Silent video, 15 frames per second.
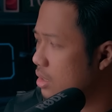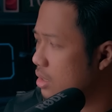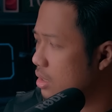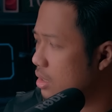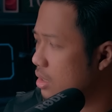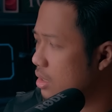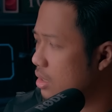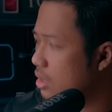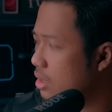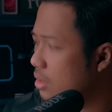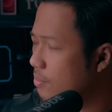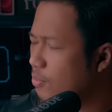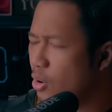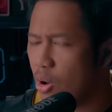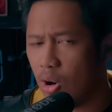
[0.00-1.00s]
uh,
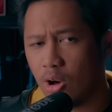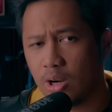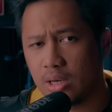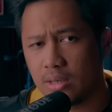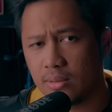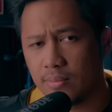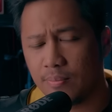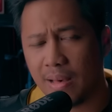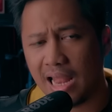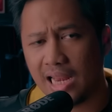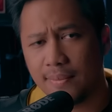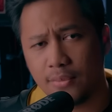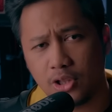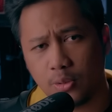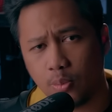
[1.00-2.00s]
pohon palem
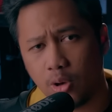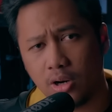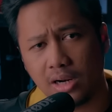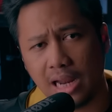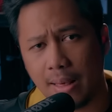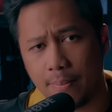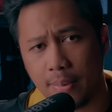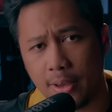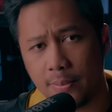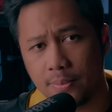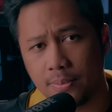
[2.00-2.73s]
atau pohon kelapa.